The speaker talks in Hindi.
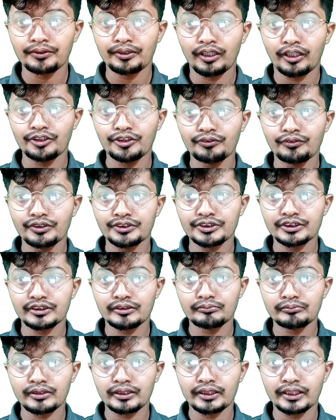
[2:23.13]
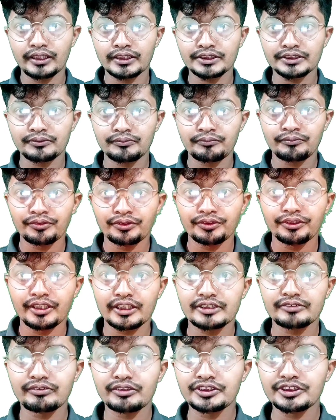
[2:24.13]
ना द क्वेश्चन नंबर नेक्स्ट
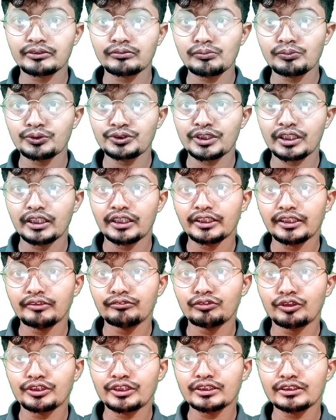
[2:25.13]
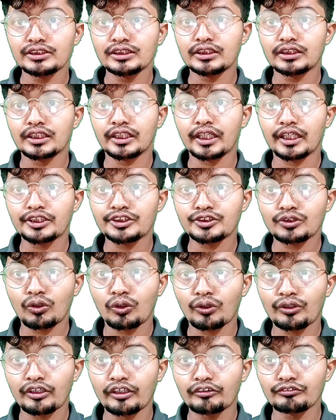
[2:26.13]
नेक्स्ट क्वेश्चन में पूछा है कि वट इज़ द करेक्ट
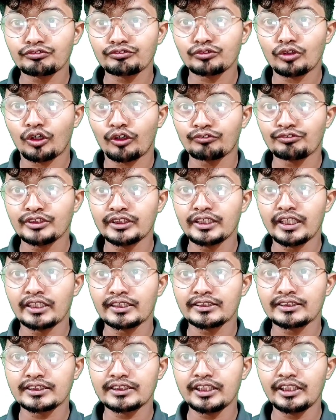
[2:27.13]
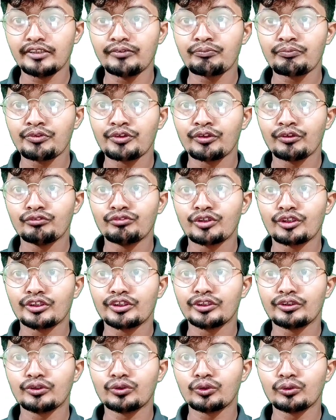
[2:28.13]
ऑर्डर ऑफ द डेंसिटी फॉर
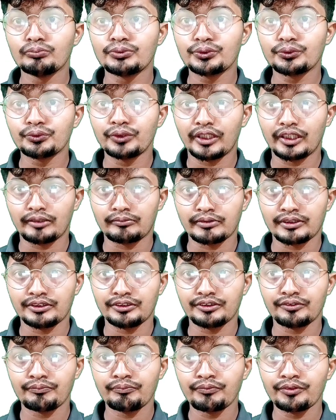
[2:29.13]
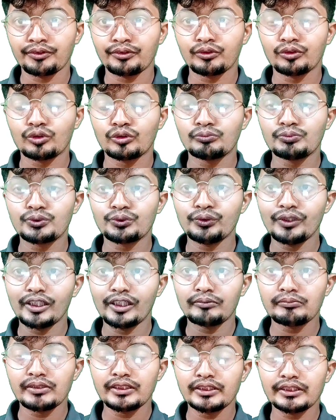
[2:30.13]
द ग्रुप टू एलिमेंट ग्रुप टू
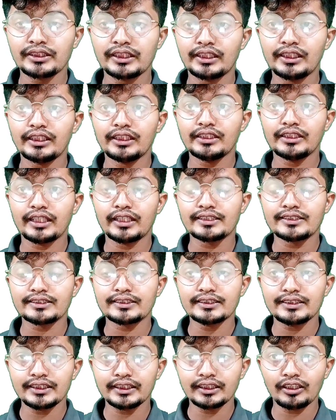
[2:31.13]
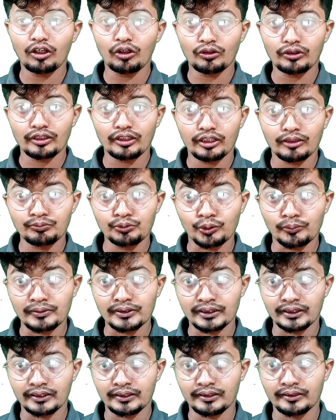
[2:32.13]
एलिमेंट के लिए डेंसिटी का ऑर्डर आपको
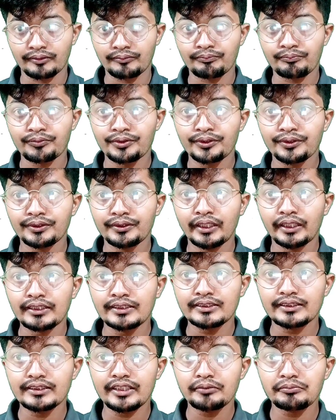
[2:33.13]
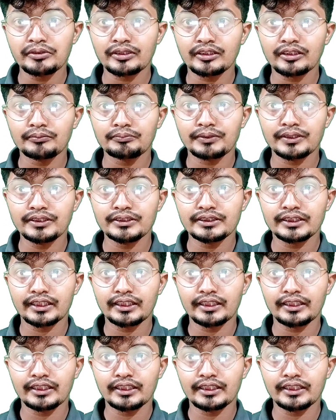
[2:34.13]
बताना है डेंसिटी मतलब कि